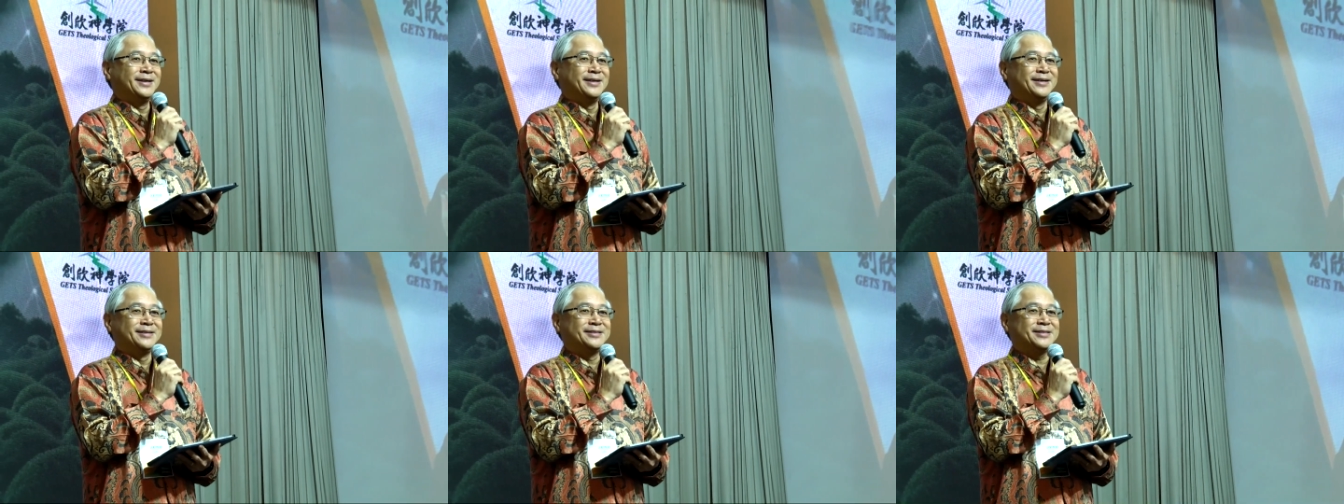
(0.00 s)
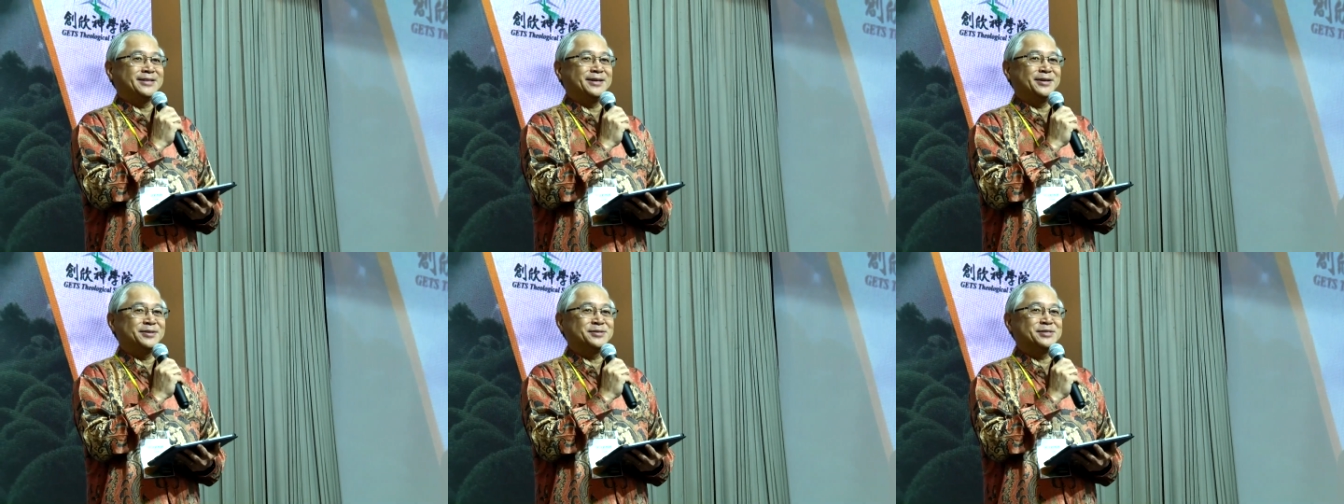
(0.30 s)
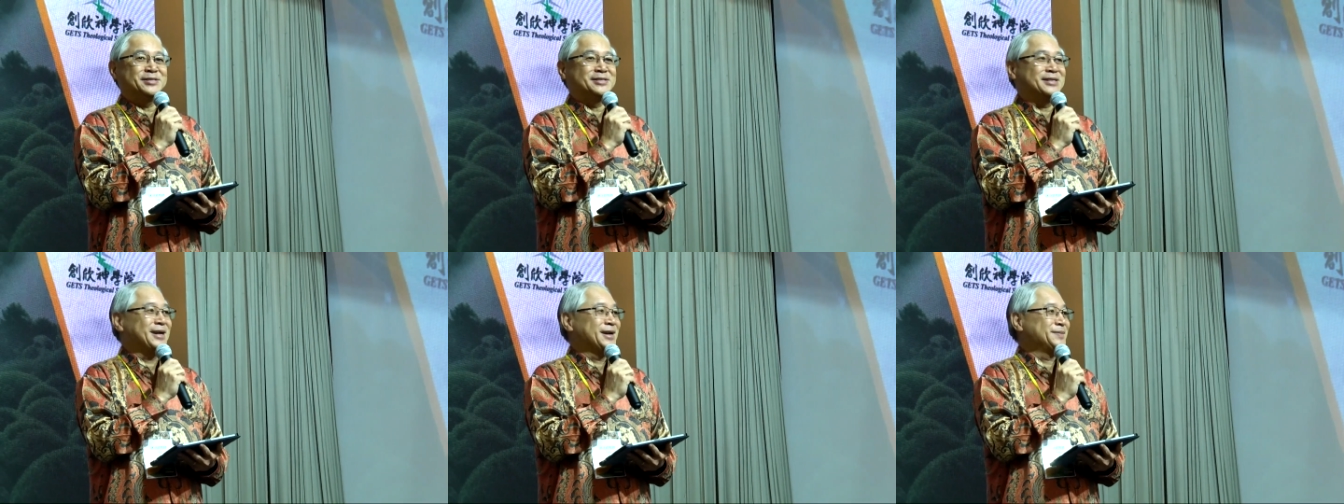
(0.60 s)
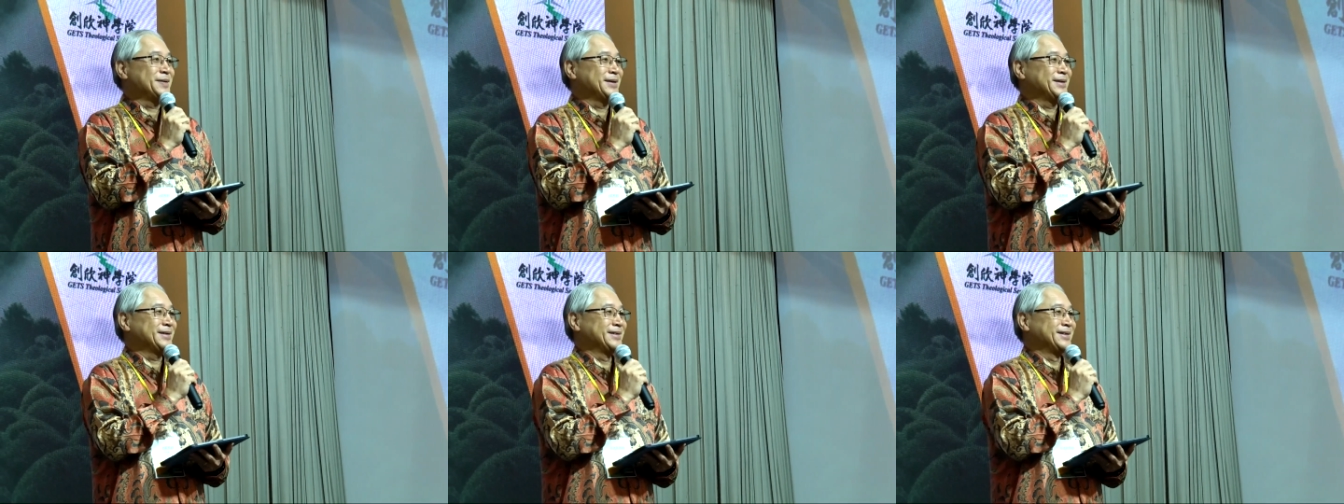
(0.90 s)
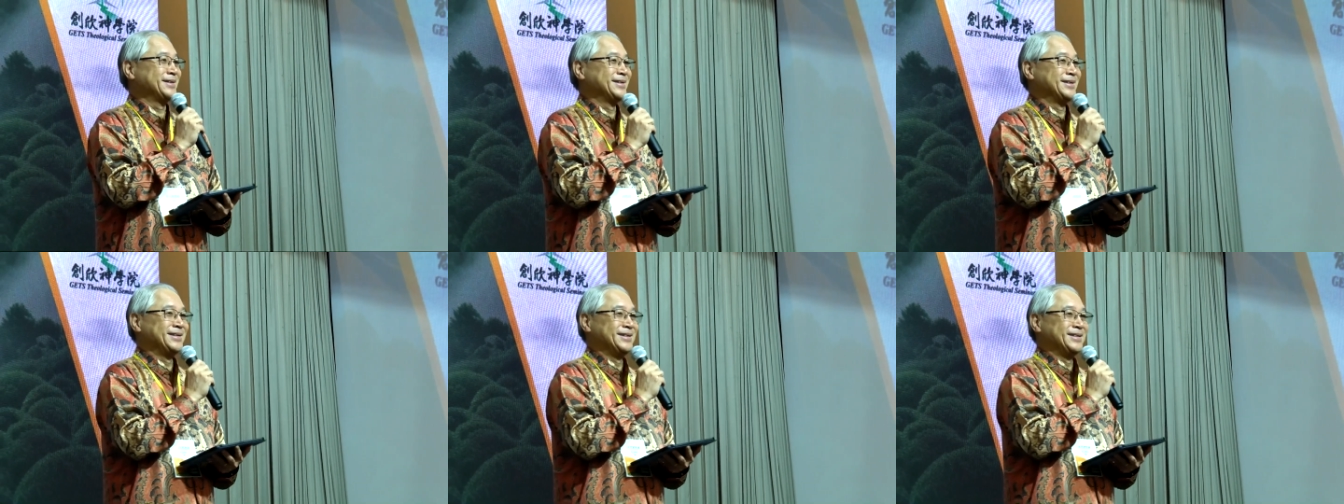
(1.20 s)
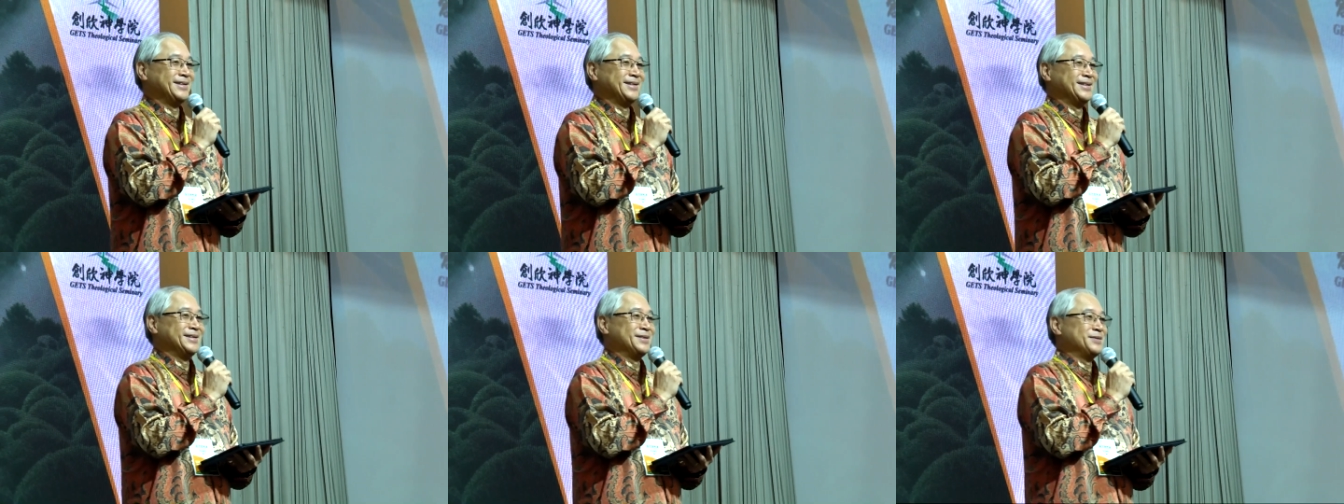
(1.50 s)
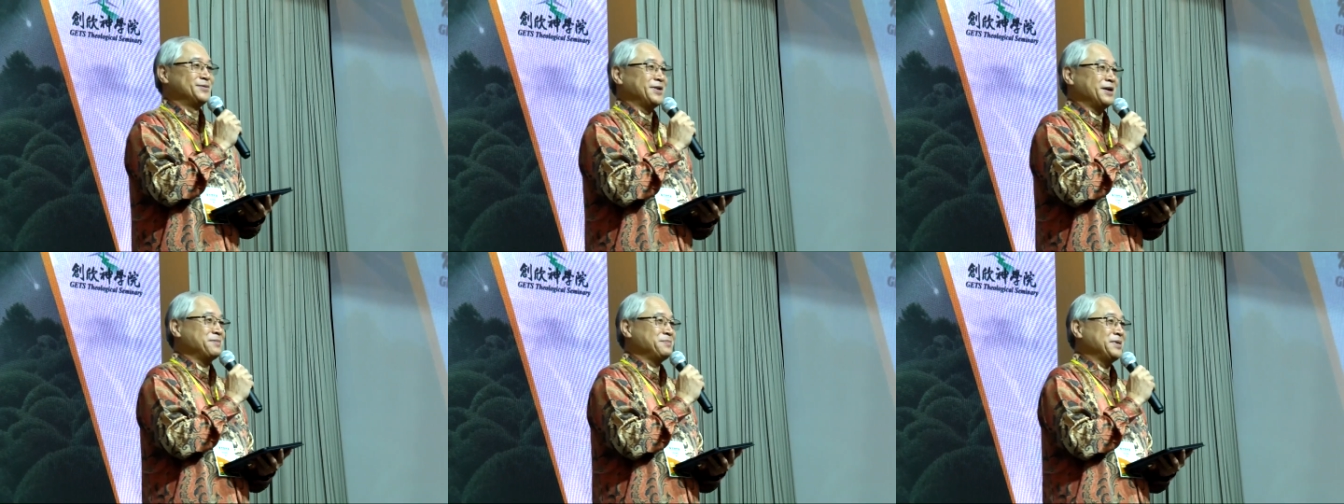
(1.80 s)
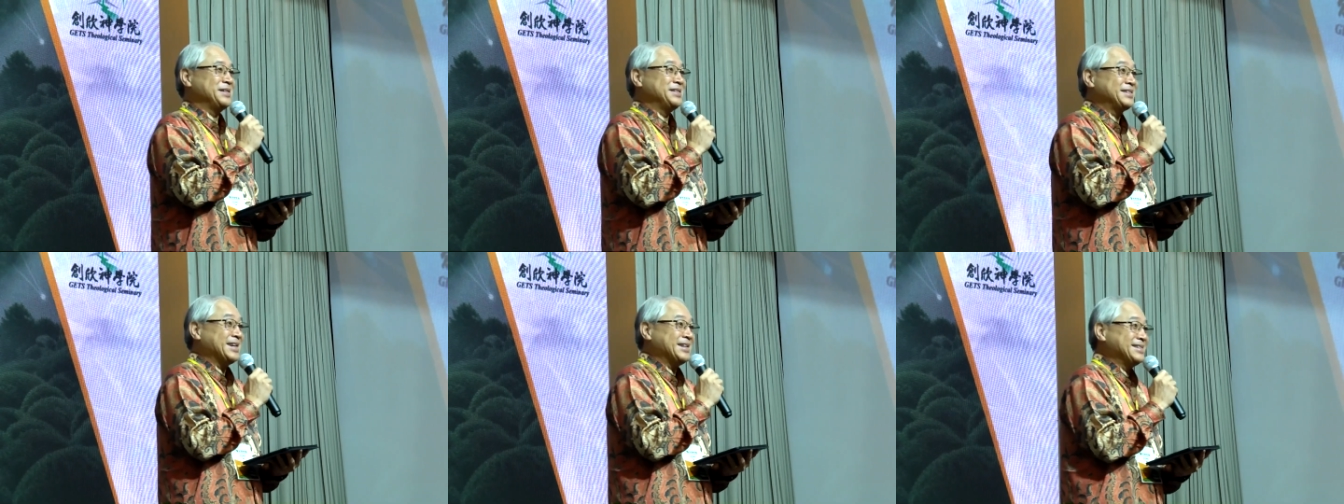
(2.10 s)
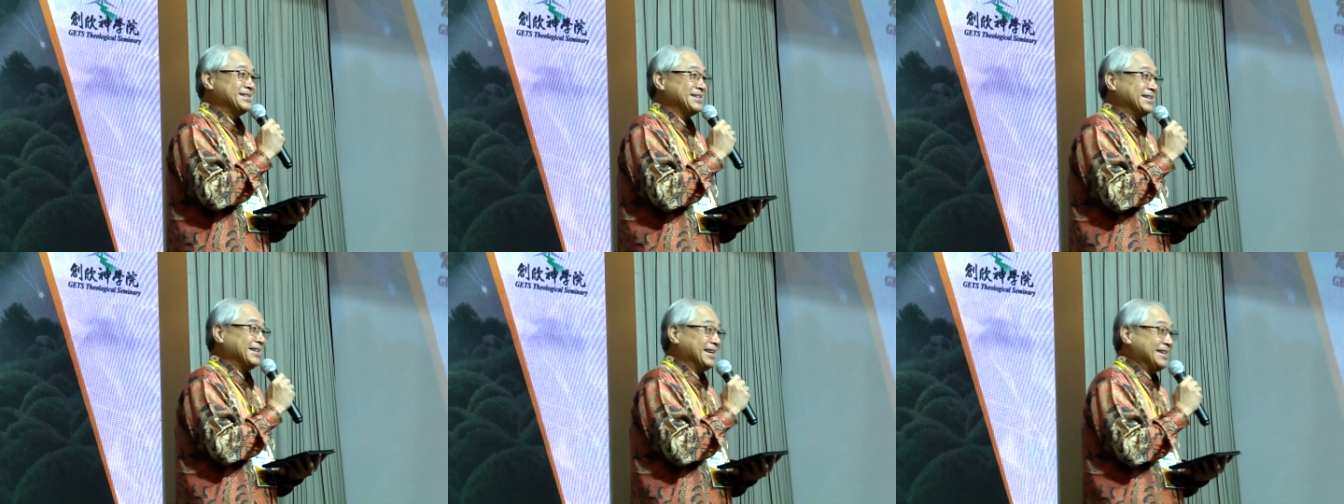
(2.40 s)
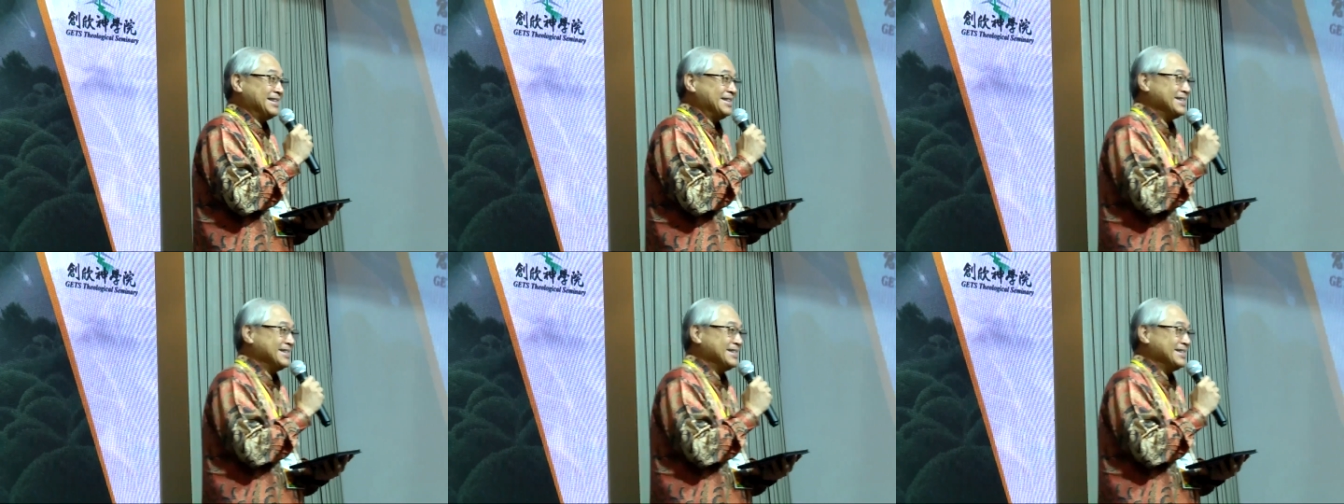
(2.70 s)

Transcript: 曾老师在吗？方便站起来一下